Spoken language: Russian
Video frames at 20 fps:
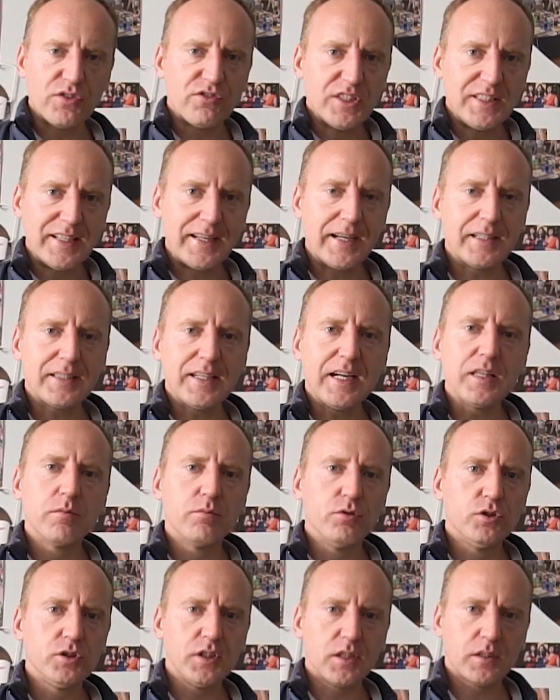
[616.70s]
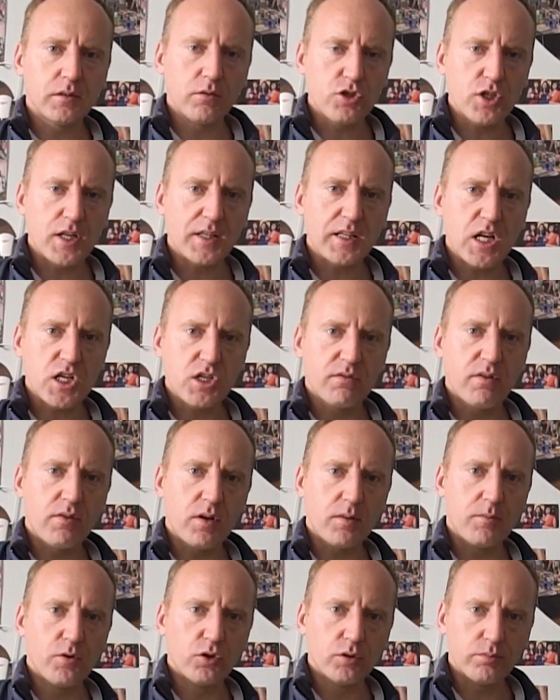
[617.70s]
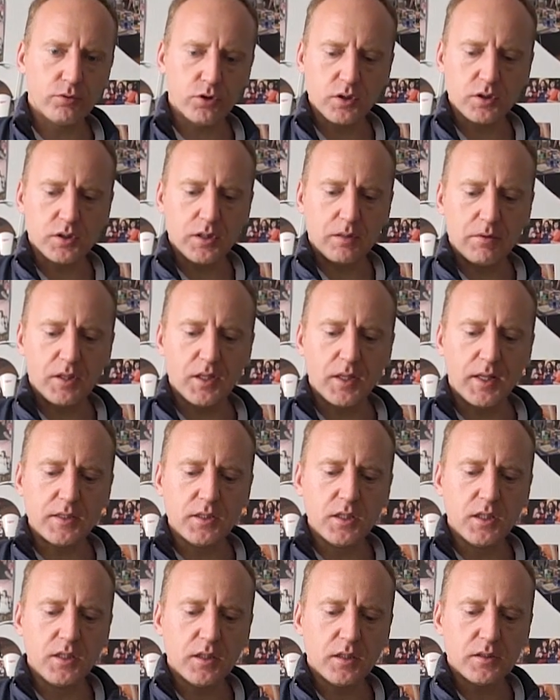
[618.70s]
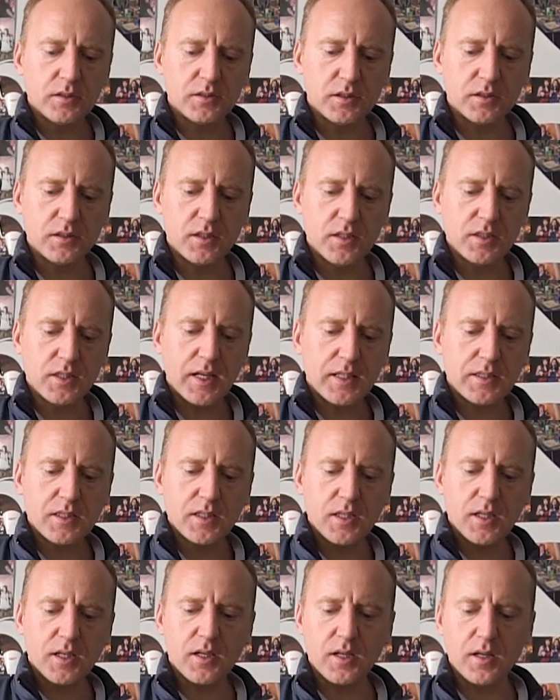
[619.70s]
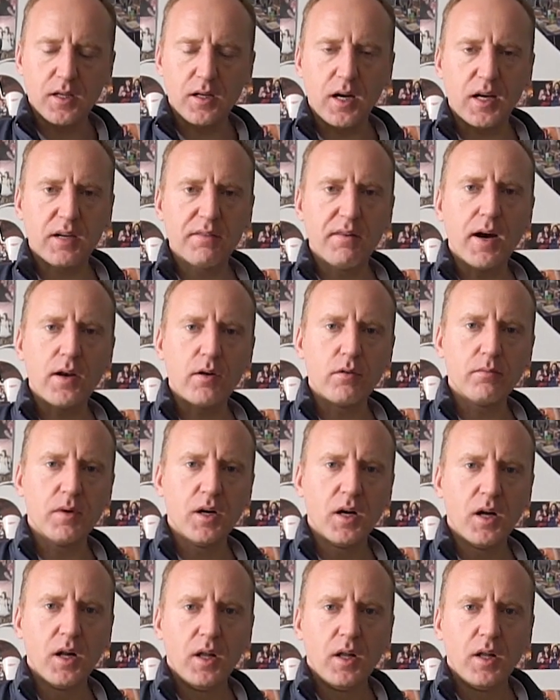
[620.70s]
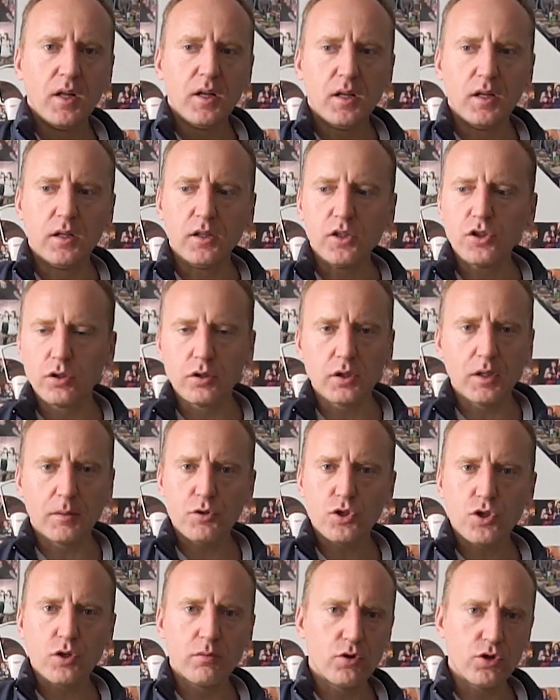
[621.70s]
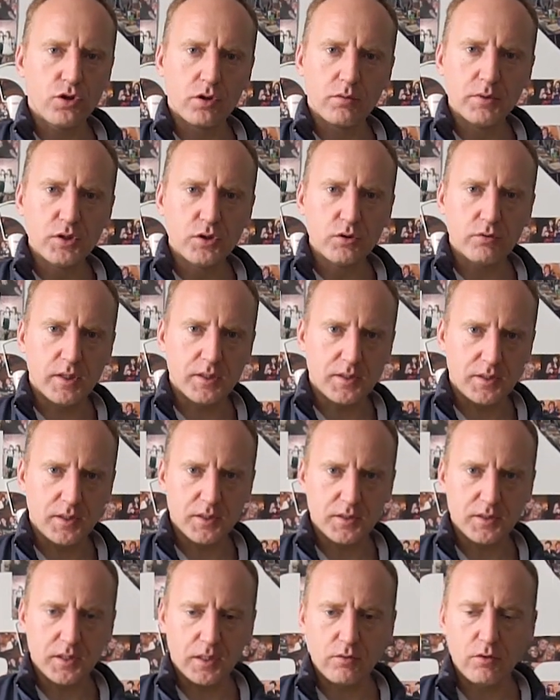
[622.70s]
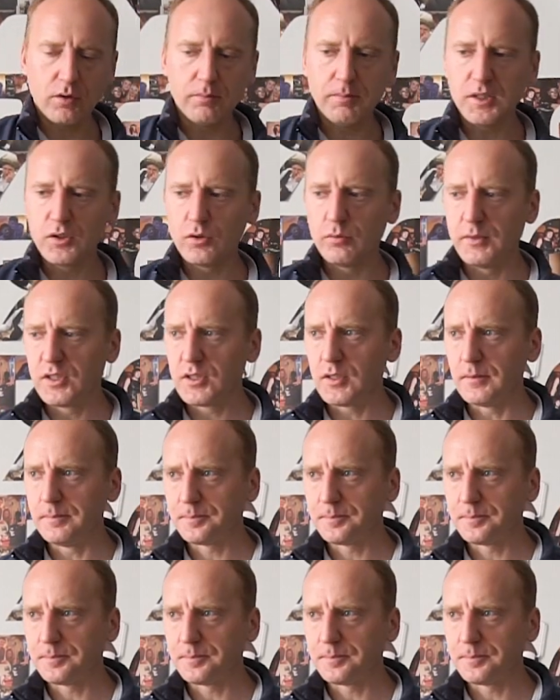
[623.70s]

вы никогда не будете отключать даже во время отпуска. Там холодильник, сигнализация, аквариум. И что то там еще может быть, у вас есть такое, подумайте.